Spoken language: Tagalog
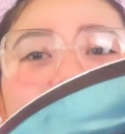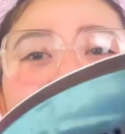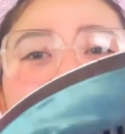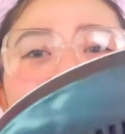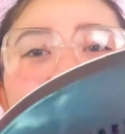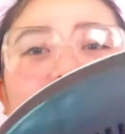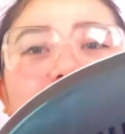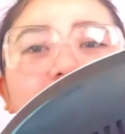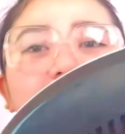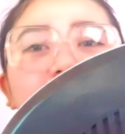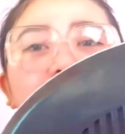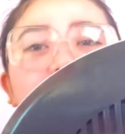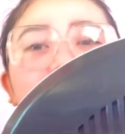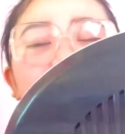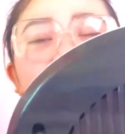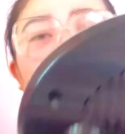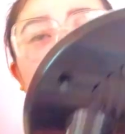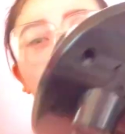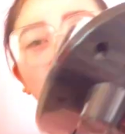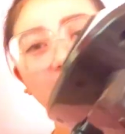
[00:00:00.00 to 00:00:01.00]
Yan. Ito
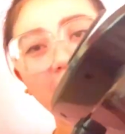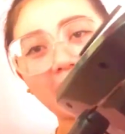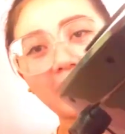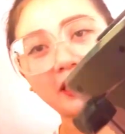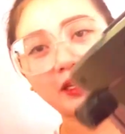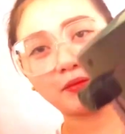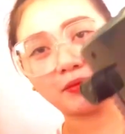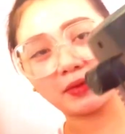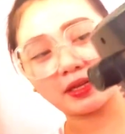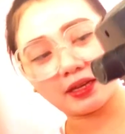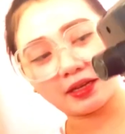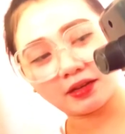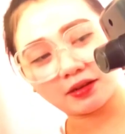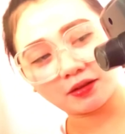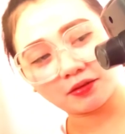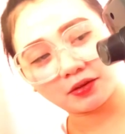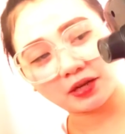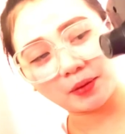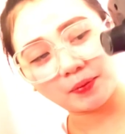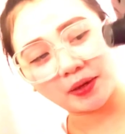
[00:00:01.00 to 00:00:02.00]
yung ilalim niya.
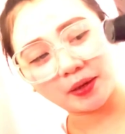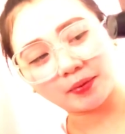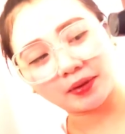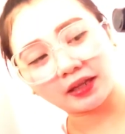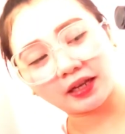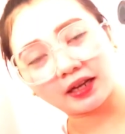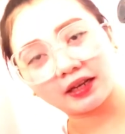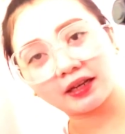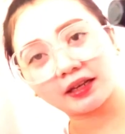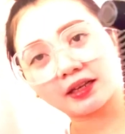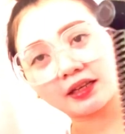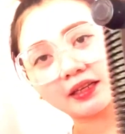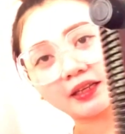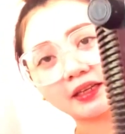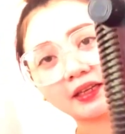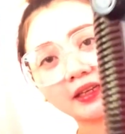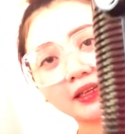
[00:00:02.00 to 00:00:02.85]
Wala pa naman nakalagay. Eh.